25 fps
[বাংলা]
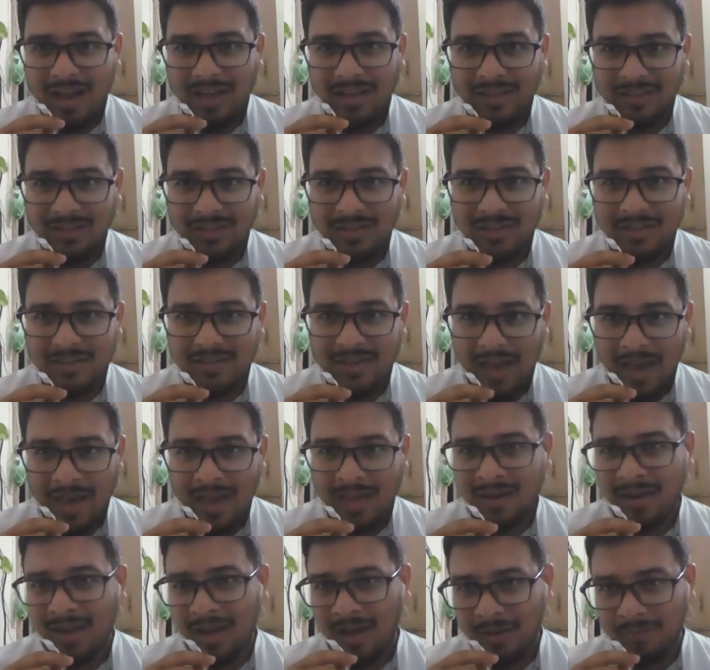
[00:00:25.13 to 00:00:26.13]
আই নিড
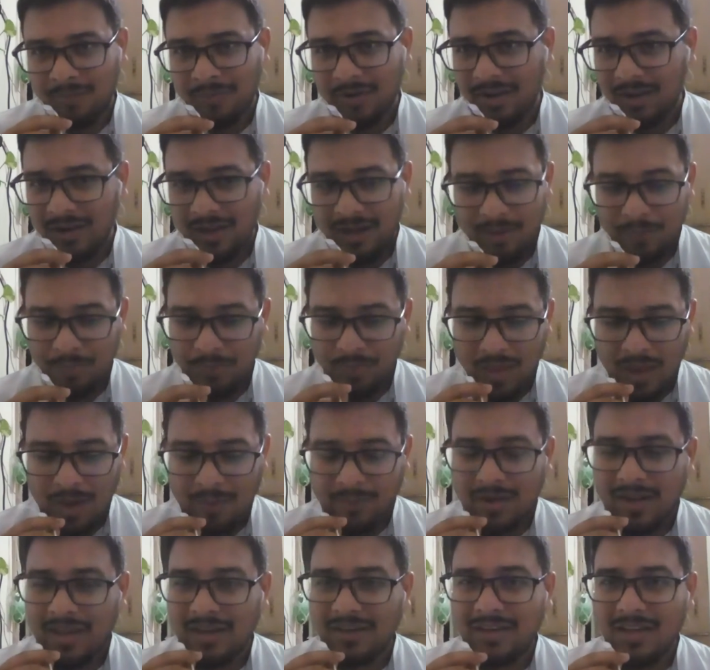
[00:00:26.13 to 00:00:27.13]
অ্যান আমরেলা
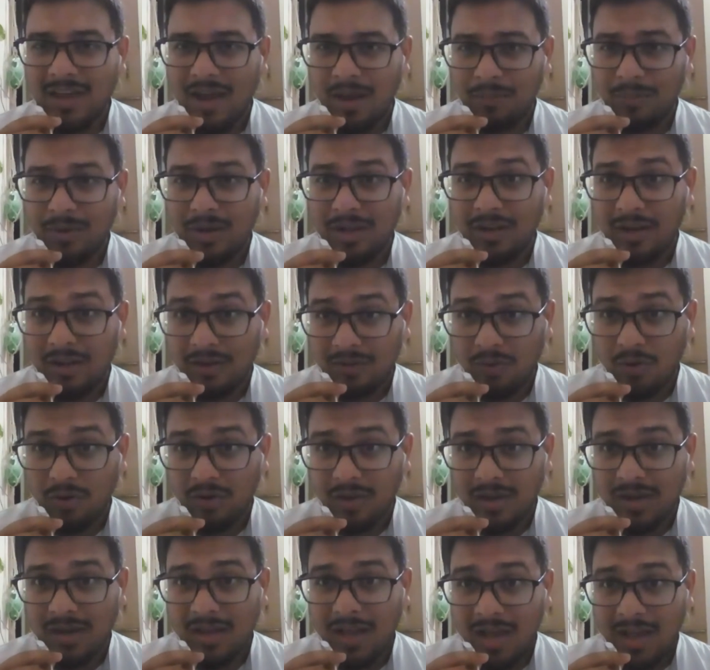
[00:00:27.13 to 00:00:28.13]
আমার একটি আমরেলার
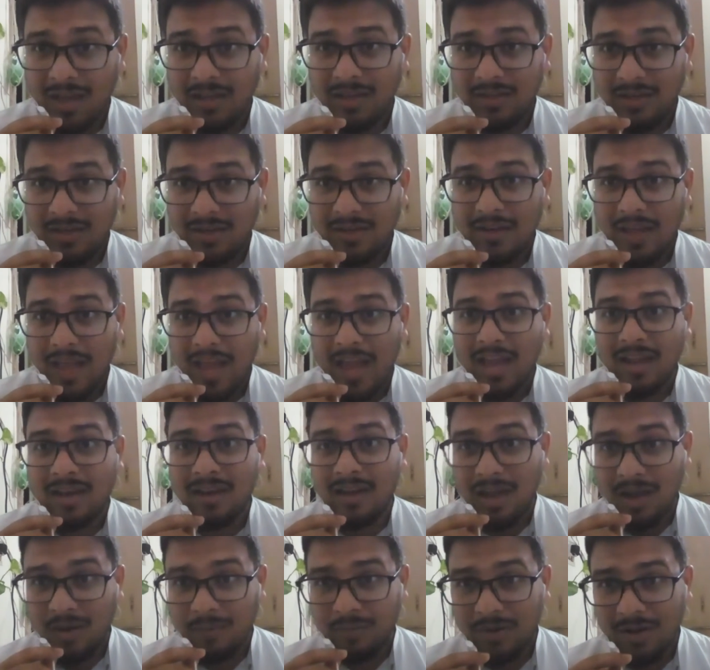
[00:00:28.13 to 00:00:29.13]
দরকার আই নিড অ্যান
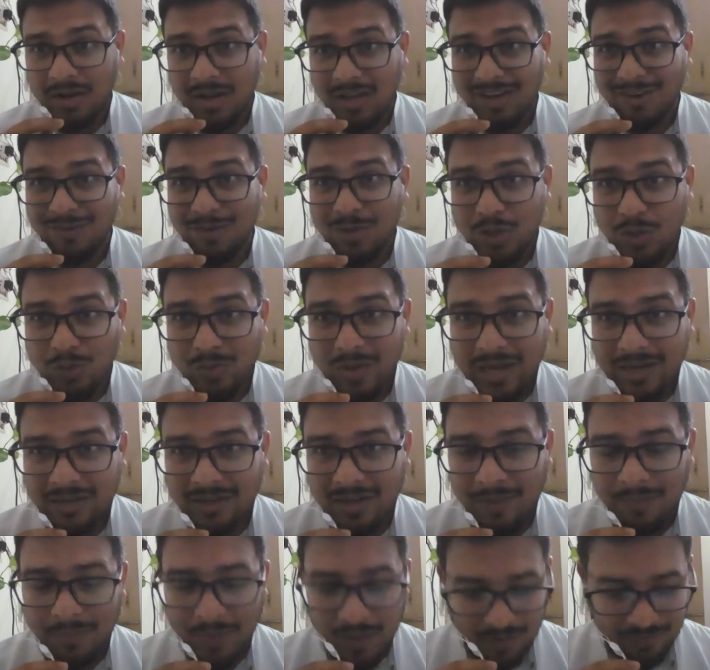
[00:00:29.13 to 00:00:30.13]
আমরেলা কারণ ইউ
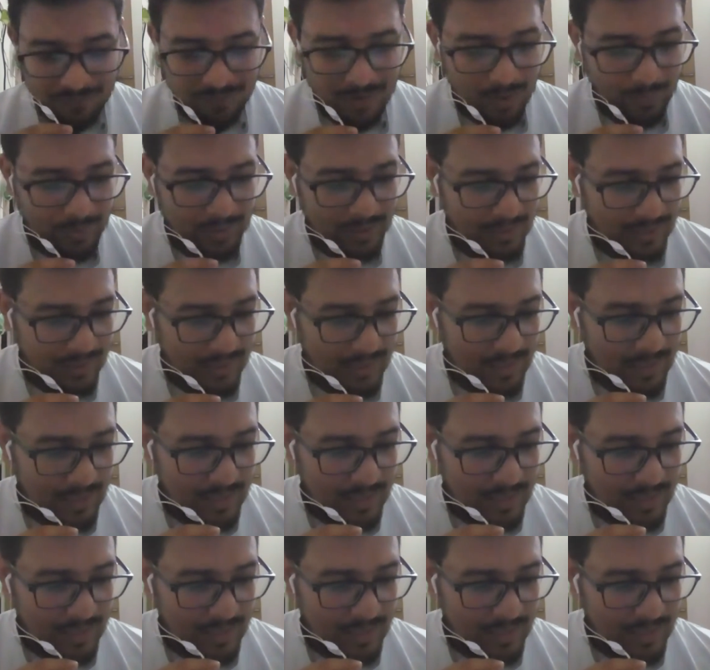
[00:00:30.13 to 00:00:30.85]
একটি ভাবেল